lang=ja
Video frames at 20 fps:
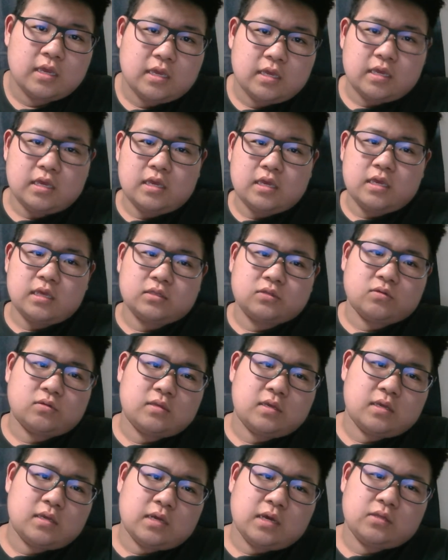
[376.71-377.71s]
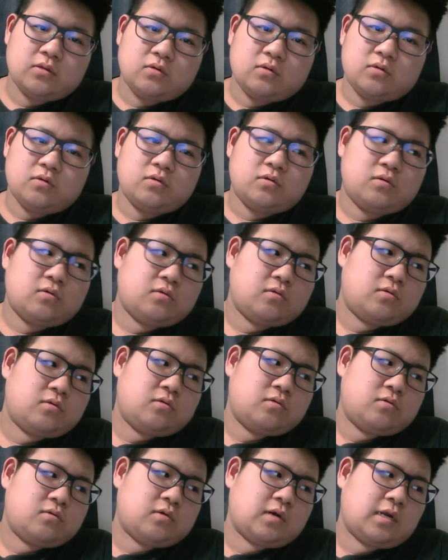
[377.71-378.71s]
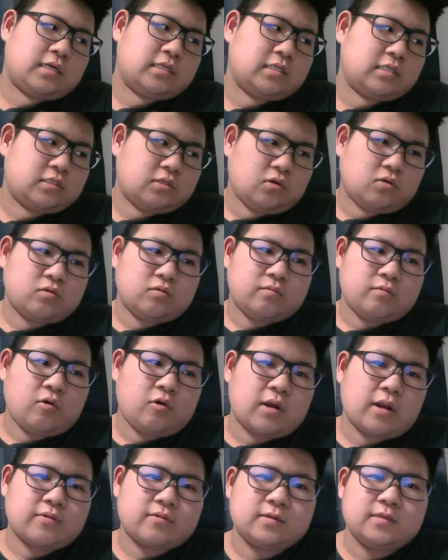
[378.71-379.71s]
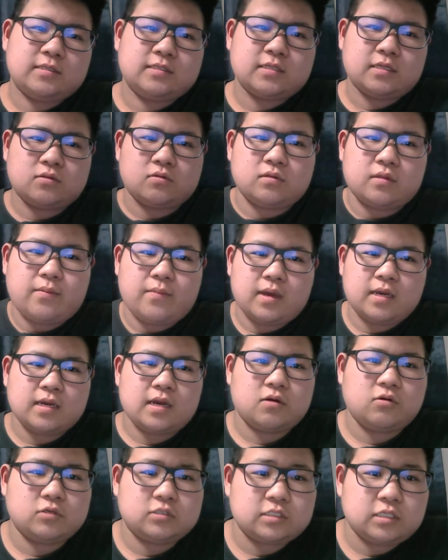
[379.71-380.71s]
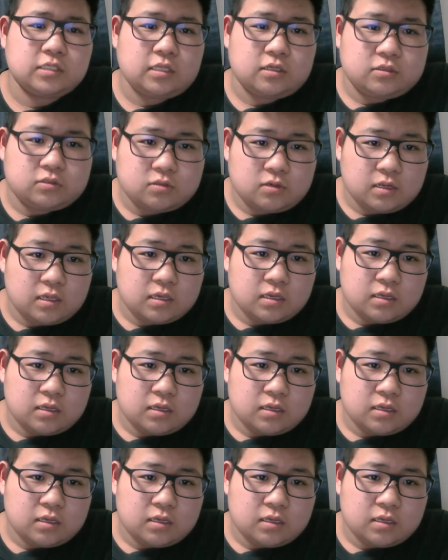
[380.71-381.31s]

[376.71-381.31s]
えー、っとね、あのー、あれですよ、ホラフキンさんの名前がごっちゃになる人ね。